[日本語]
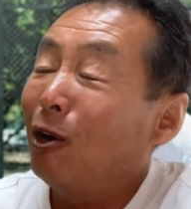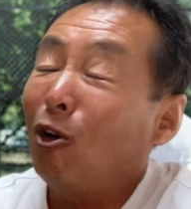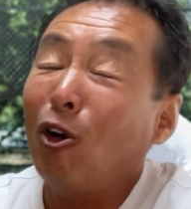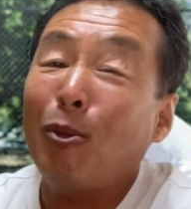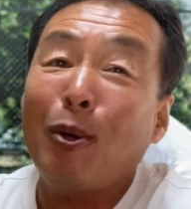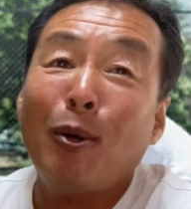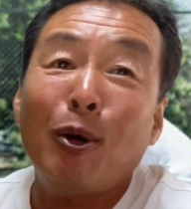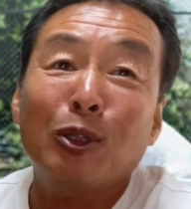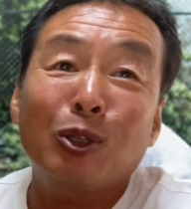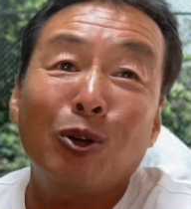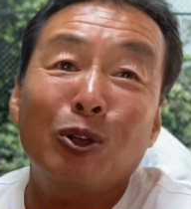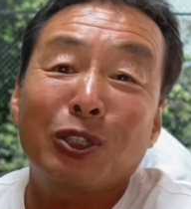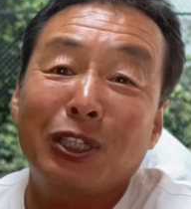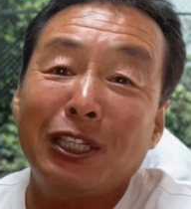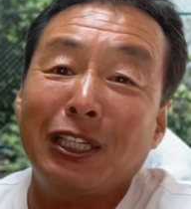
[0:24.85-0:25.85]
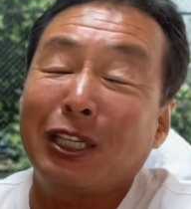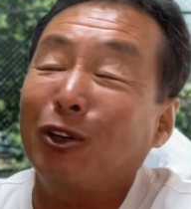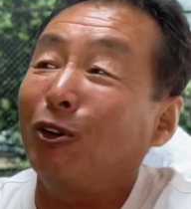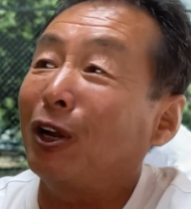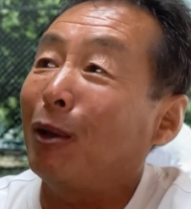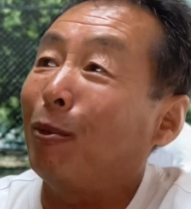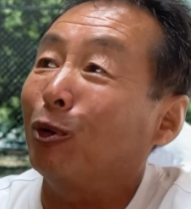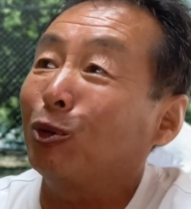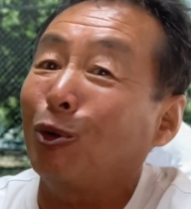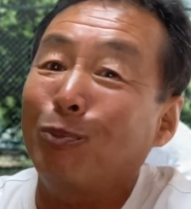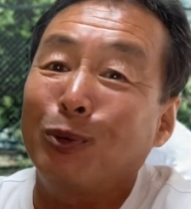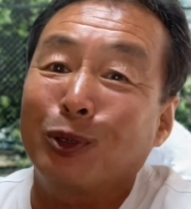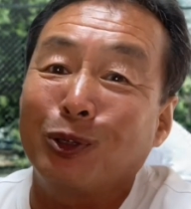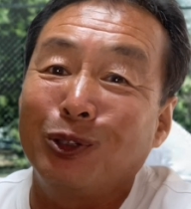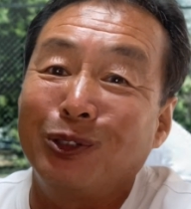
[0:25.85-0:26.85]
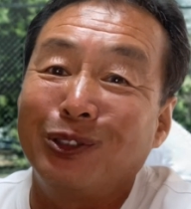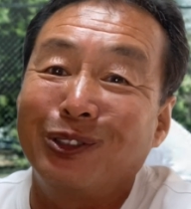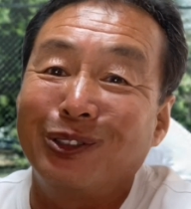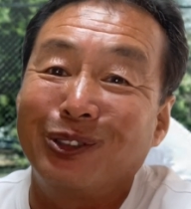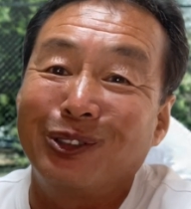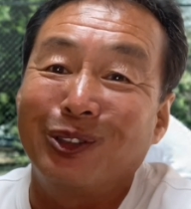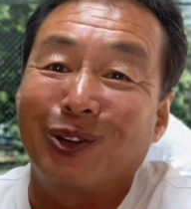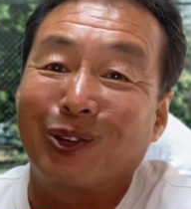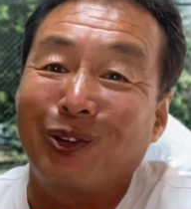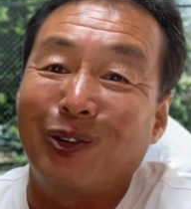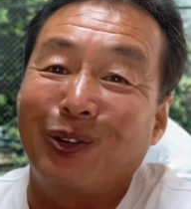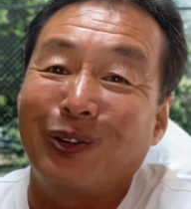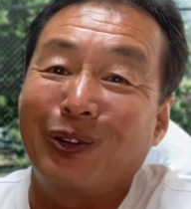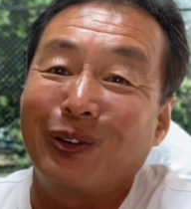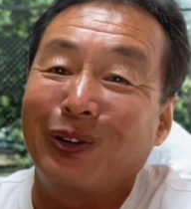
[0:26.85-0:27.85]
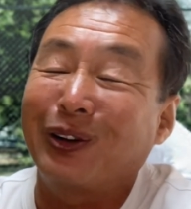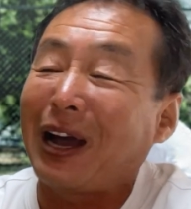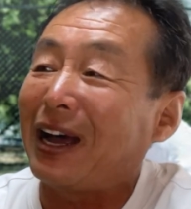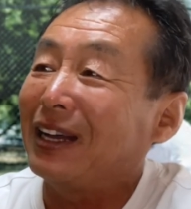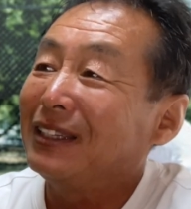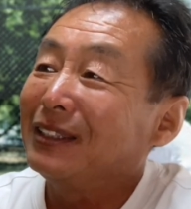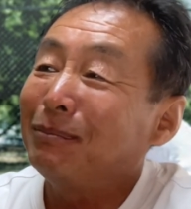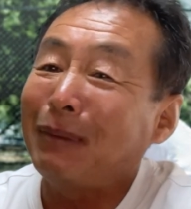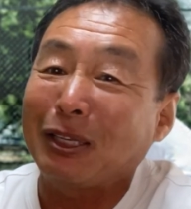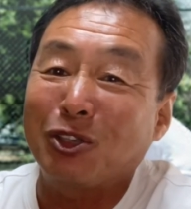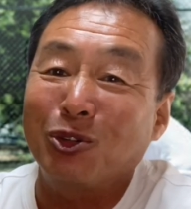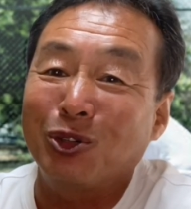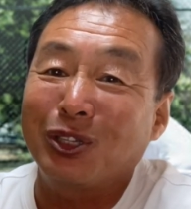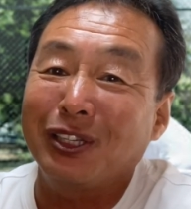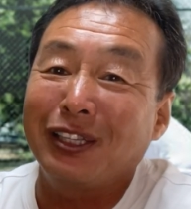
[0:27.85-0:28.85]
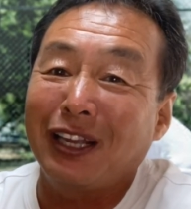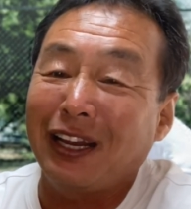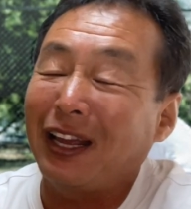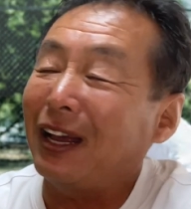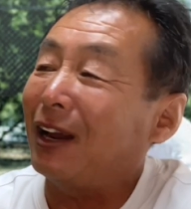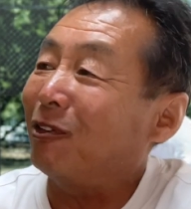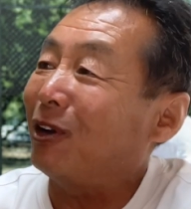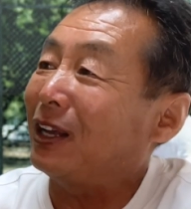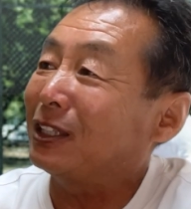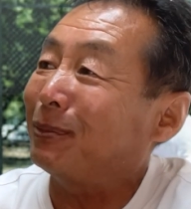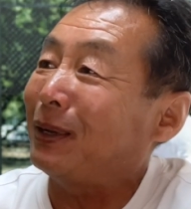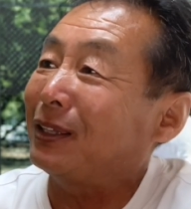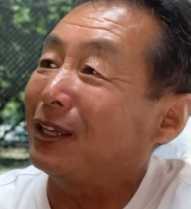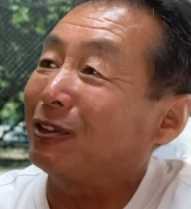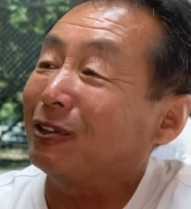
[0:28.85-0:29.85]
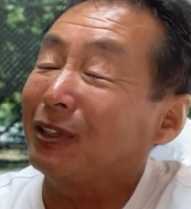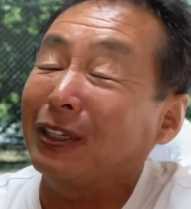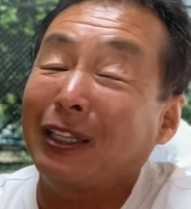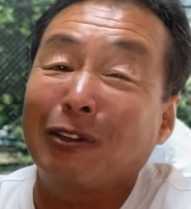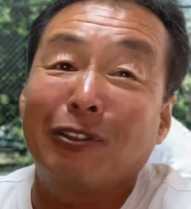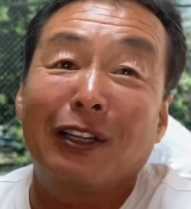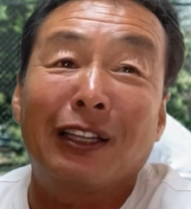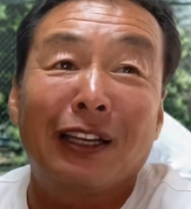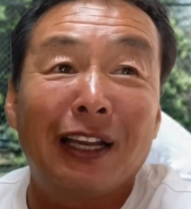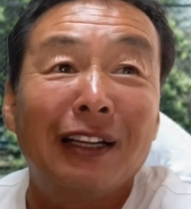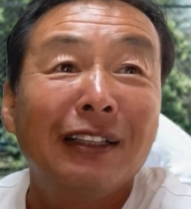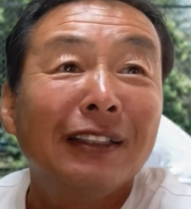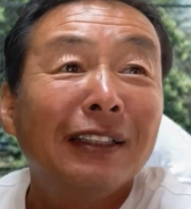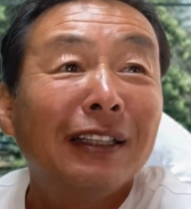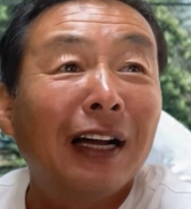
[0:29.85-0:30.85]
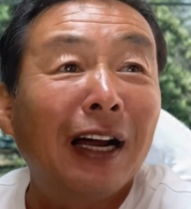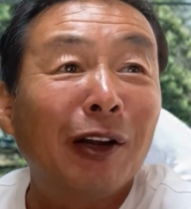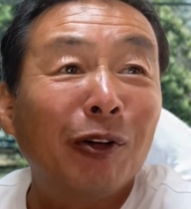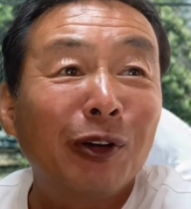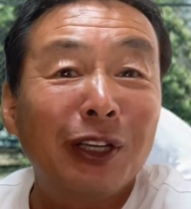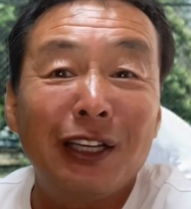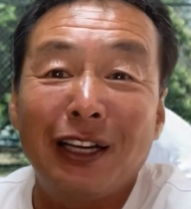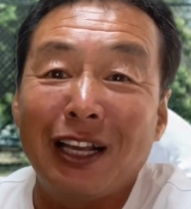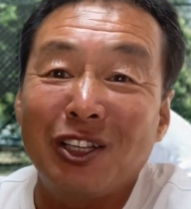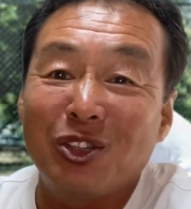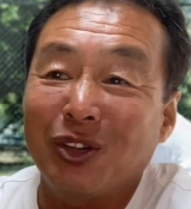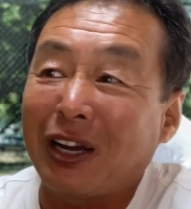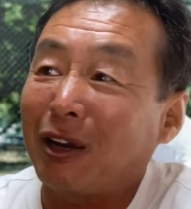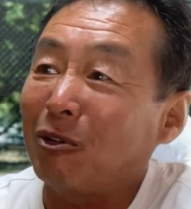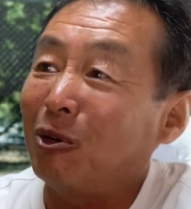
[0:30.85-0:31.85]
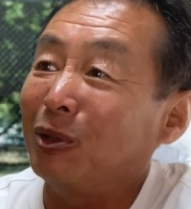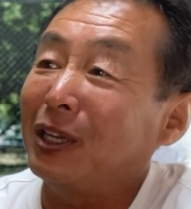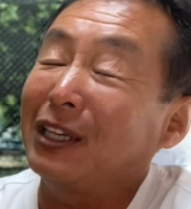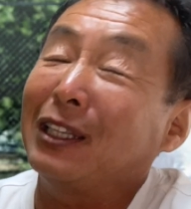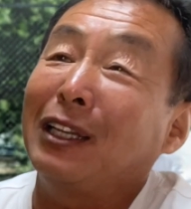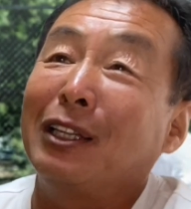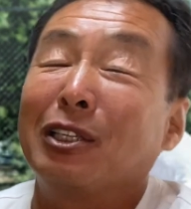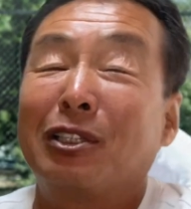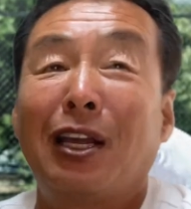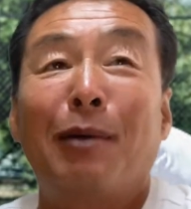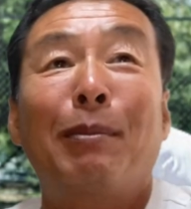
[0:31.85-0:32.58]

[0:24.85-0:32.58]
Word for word: ほぼほぼその地域のね、もうトップ級の子が、まあ中心でね、あの、集まってきてくれてね、あの、いい練習がこうできたんですね。